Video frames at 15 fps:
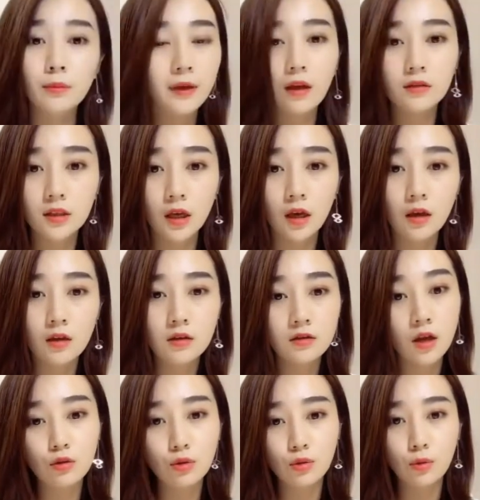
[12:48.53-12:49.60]
不要钱，
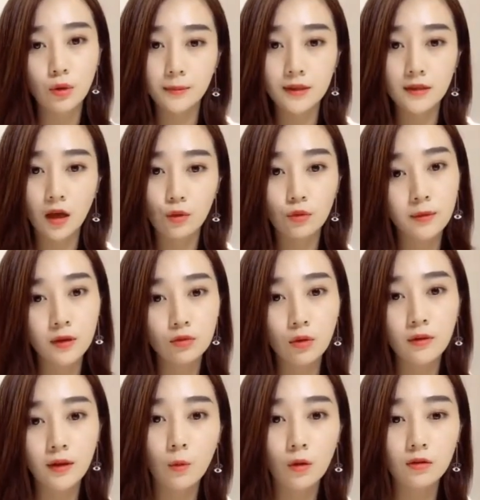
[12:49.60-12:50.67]
上次去闺蜜家，闺蜜
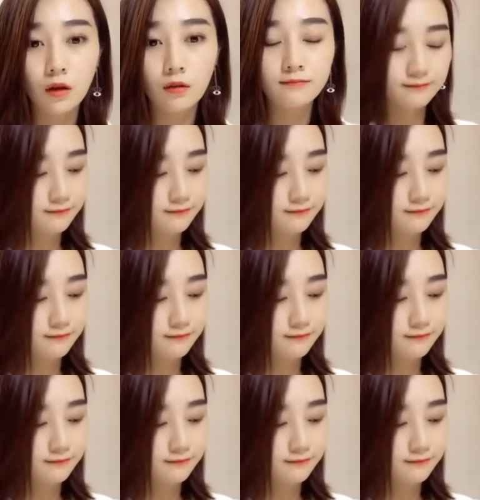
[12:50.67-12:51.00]
送给我的。